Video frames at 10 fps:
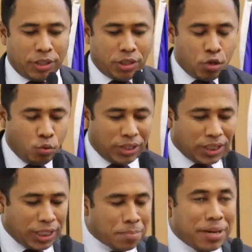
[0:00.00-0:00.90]
na
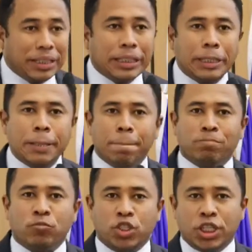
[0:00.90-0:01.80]
segunda semana
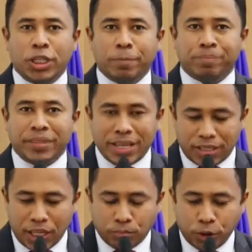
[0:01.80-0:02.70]
de
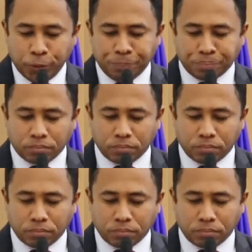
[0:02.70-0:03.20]
dezembro,